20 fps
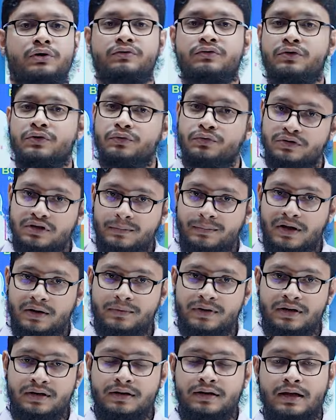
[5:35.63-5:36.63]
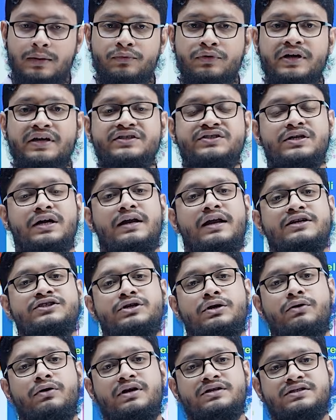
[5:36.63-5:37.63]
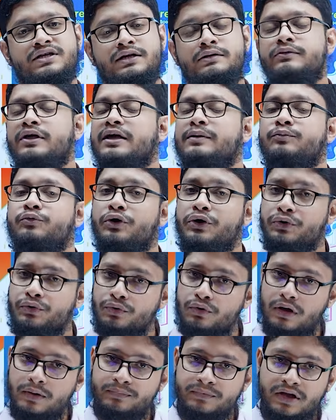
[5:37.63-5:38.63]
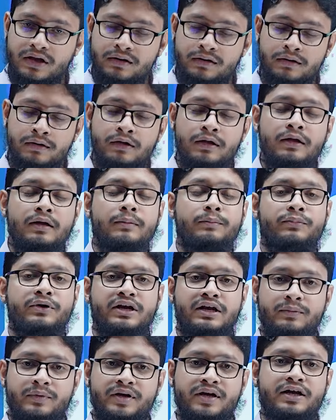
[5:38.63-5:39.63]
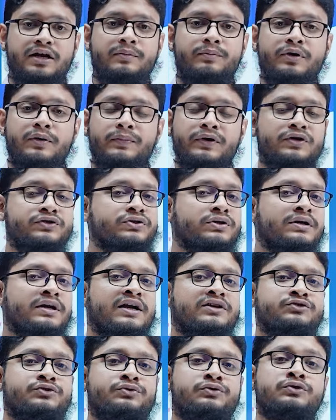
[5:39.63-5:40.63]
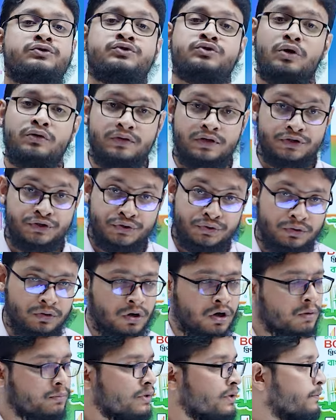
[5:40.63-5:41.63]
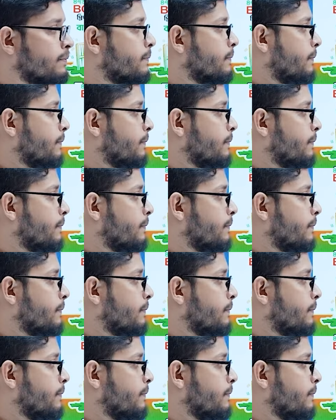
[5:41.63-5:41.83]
সংগ্রহ করতে পারবেন এবং ইনশাল্লাহ আশা করা যায় এই বইগুলো আপনার প্রিলিমিনারি প্রিপারেশন নেওয়ার জন্য যথেষ্ট হবে